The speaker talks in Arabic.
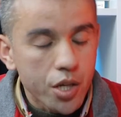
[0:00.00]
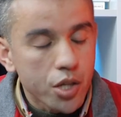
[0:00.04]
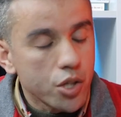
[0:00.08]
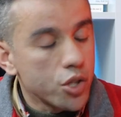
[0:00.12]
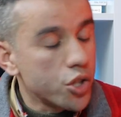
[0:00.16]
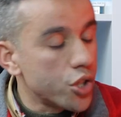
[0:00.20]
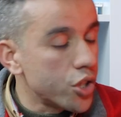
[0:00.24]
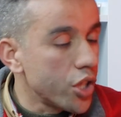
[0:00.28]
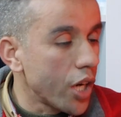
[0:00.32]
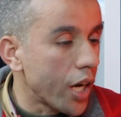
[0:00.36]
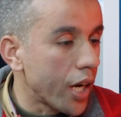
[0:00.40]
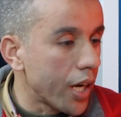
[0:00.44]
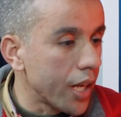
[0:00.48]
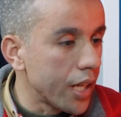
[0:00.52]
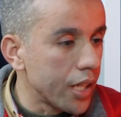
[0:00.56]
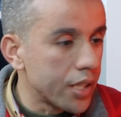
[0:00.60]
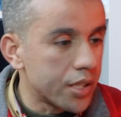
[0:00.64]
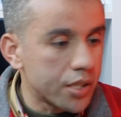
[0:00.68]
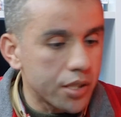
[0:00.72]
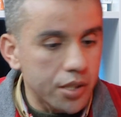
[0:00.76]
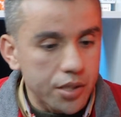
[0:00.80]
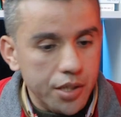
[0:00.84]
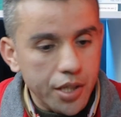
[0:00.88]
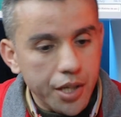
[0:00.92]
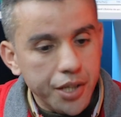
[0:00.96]

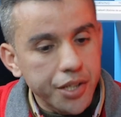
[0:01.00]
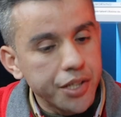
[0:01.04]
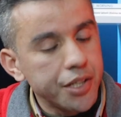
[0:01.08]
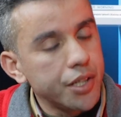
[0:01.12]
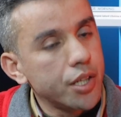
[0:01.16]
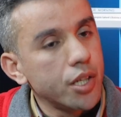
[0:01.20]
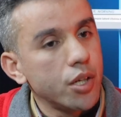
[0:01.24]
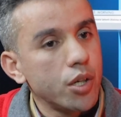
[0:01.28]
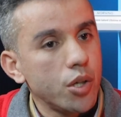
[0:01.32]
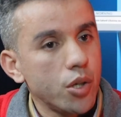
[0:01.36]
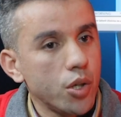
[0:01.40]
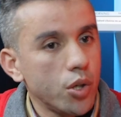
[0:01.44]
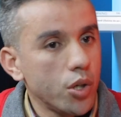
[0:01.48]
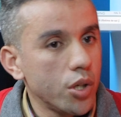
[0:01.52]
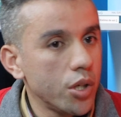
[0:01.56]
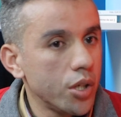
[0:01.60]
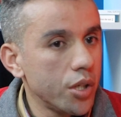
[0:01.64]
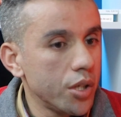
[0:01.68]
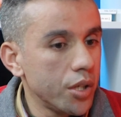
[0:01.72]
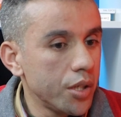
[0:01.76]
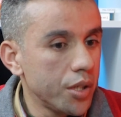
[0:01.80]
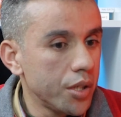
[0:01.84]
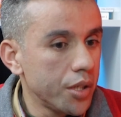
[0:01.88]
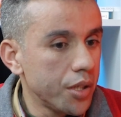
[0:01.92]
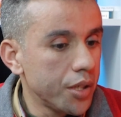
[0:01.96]
اشتغلت يعني
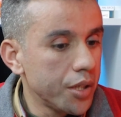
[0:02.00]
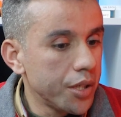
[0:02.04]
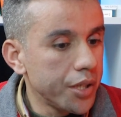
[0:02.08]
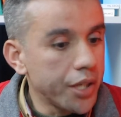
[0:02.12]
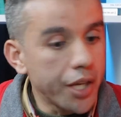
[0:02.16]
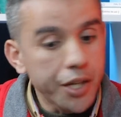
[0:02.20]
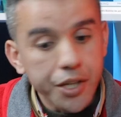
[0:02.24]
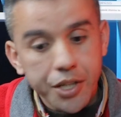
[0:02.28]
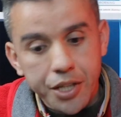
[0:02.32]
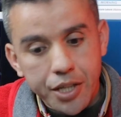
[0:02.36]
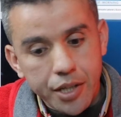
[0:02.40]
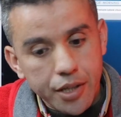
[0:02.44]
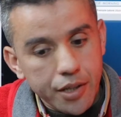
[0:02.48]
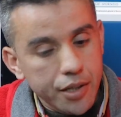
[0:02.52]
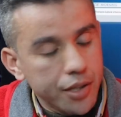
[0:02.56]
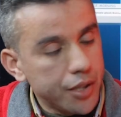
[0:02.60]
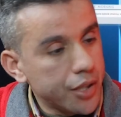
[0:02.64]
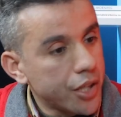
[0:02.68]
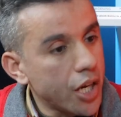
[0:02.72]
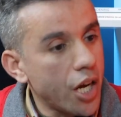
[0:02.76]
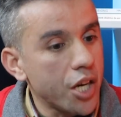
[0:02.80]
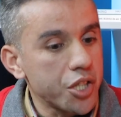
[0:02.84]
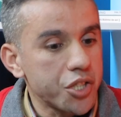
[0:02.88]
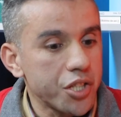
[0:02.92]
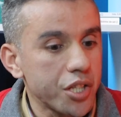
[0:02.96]
آه، يعني
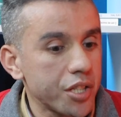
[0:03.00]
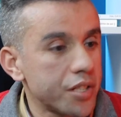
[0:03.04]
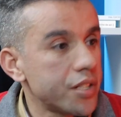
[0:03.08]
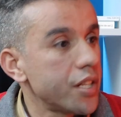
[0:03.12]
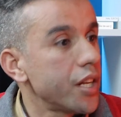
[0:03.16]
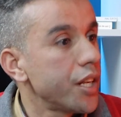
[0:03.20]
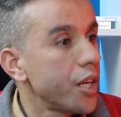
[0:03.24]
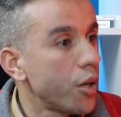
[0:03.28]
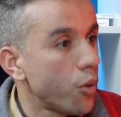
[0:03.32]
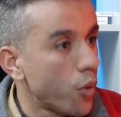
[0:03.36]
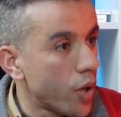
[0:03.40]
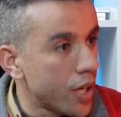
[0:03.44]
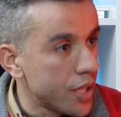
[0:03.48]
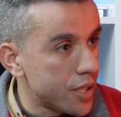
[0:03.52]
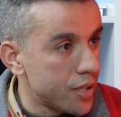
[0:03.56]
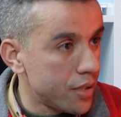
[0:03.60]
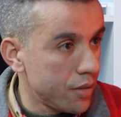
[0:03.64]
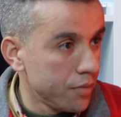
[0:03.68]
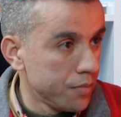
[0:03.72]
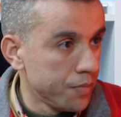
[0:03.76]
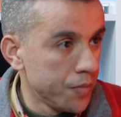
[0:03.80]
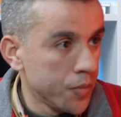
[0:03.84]
ك 10 سنوات